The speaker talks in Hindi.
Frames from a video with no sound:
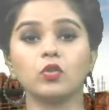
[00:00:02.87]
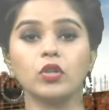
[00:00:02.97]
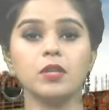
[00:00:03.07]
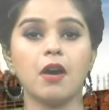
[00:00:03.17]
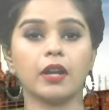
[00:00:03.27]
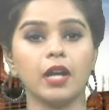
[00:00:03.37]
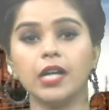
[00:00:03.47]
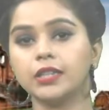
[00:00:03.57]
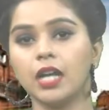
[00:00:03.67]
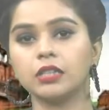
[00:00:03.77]
को गोली मारकर
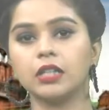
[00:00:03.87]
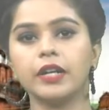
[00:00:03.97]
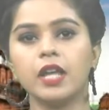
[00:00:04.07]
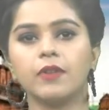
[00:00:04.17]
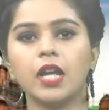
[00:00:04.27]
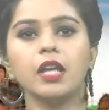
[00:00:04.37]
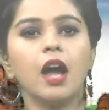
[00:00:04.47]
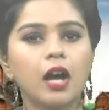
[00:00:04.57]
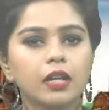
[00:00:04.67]
हत्या करने वाले